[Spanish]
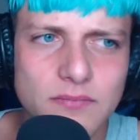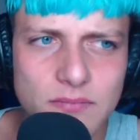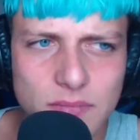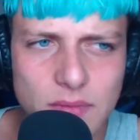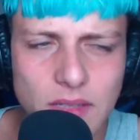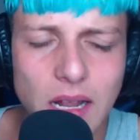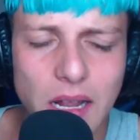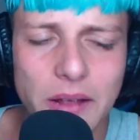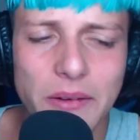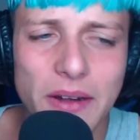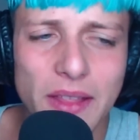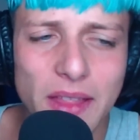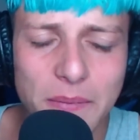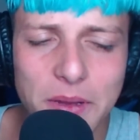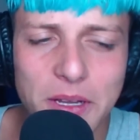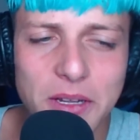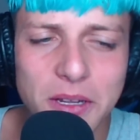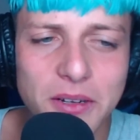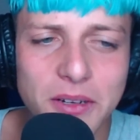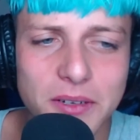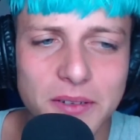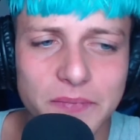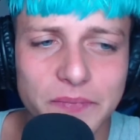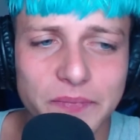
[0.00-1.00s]
La verdad,
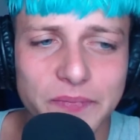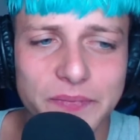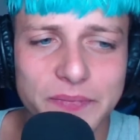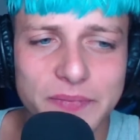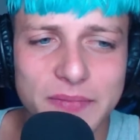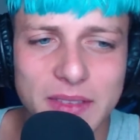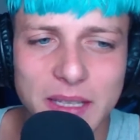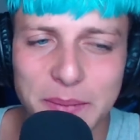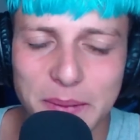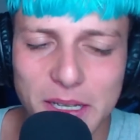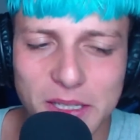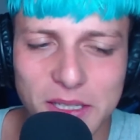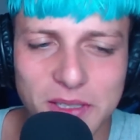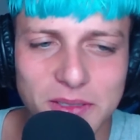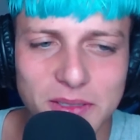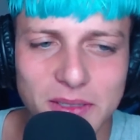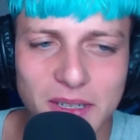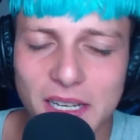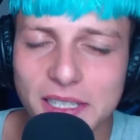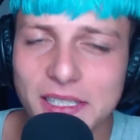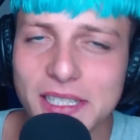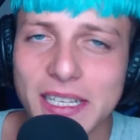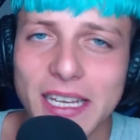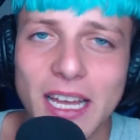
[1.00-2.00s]
mío, temazo.
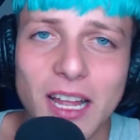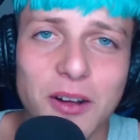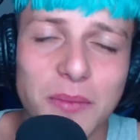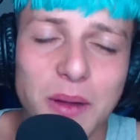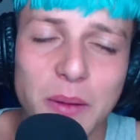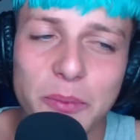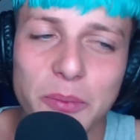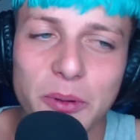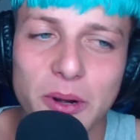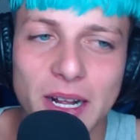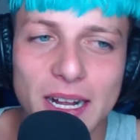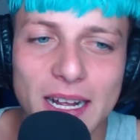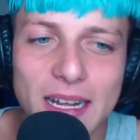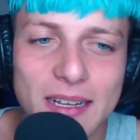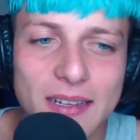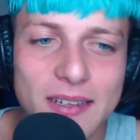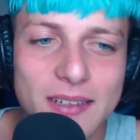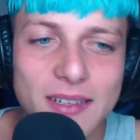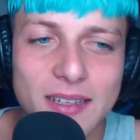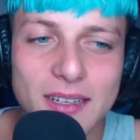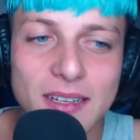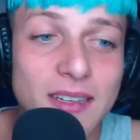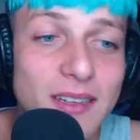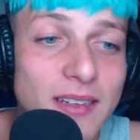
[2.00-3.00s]
A ver si queda algo más por acá
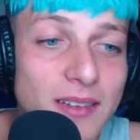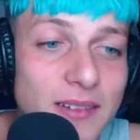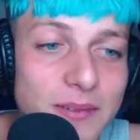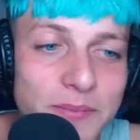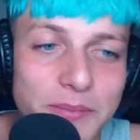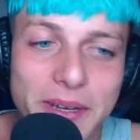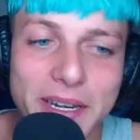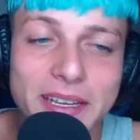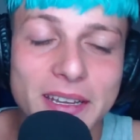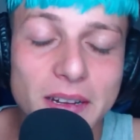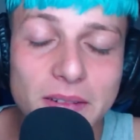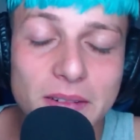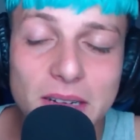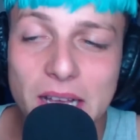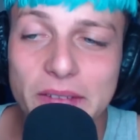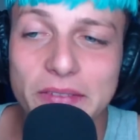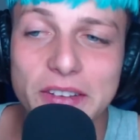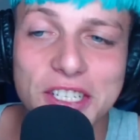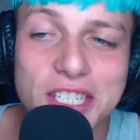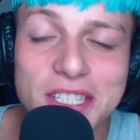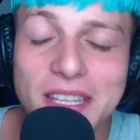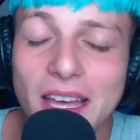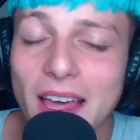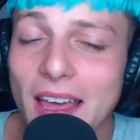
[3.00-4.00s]
por una
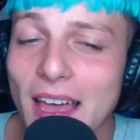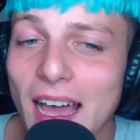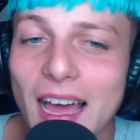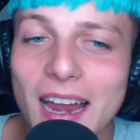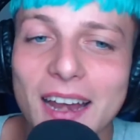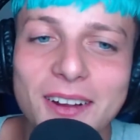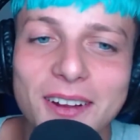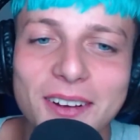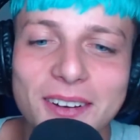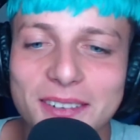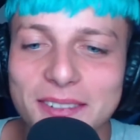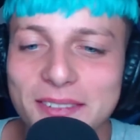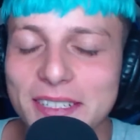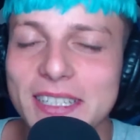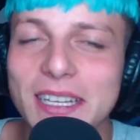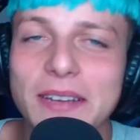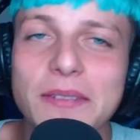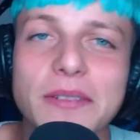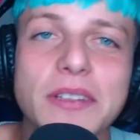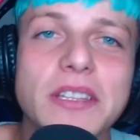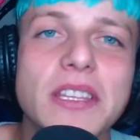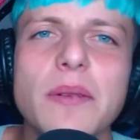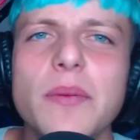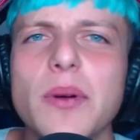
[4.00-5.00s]
fechita de algo. ¿Viste?
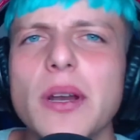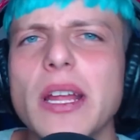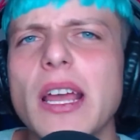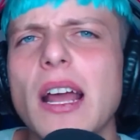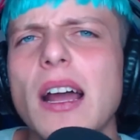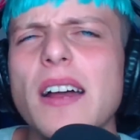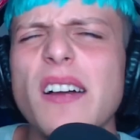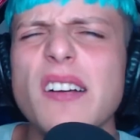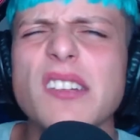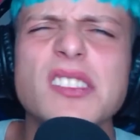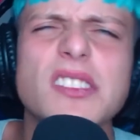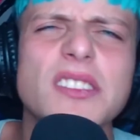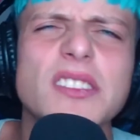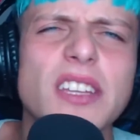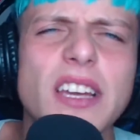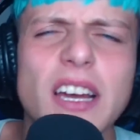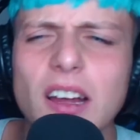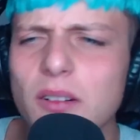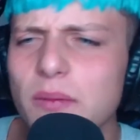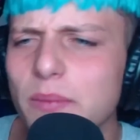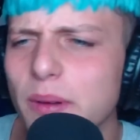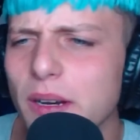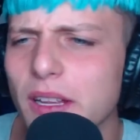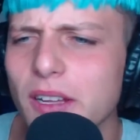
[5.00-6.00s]
Viste que por ahí acá a veces te
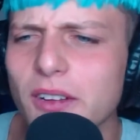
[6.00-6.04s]
dejan un par de